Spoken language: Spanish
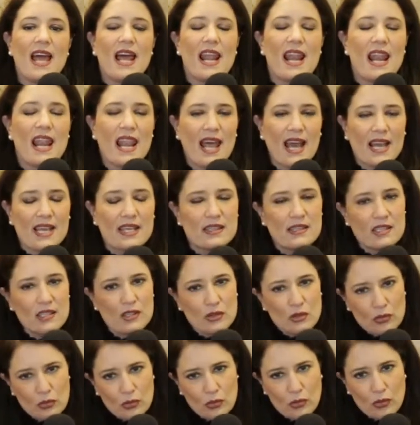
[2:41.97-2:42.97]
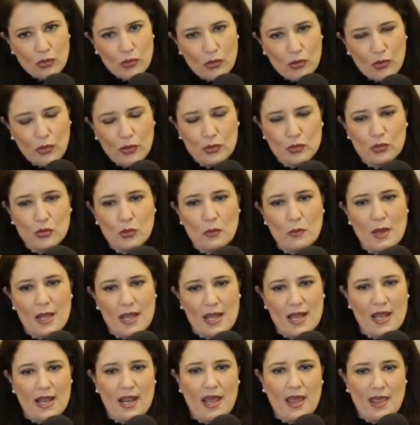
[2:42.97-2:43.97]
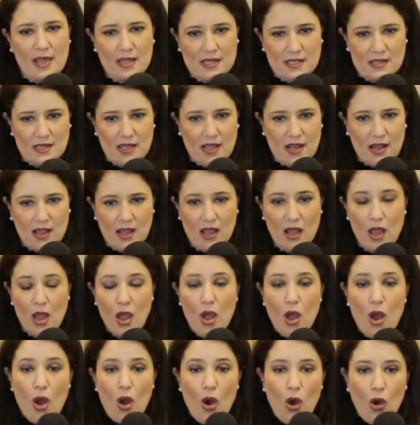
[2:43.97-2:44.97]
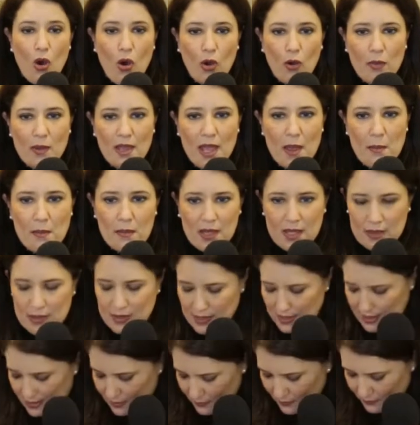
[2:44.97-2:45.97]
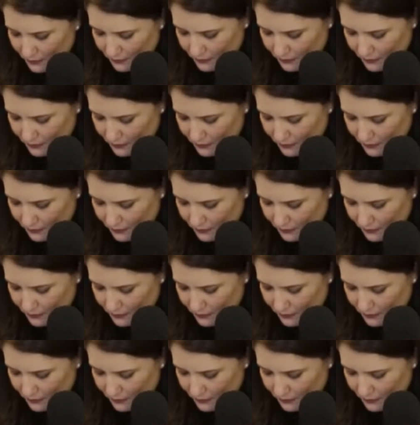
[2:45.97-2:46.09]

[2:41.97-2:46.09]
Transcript: la actitud o tu manera de ser. Obviamente,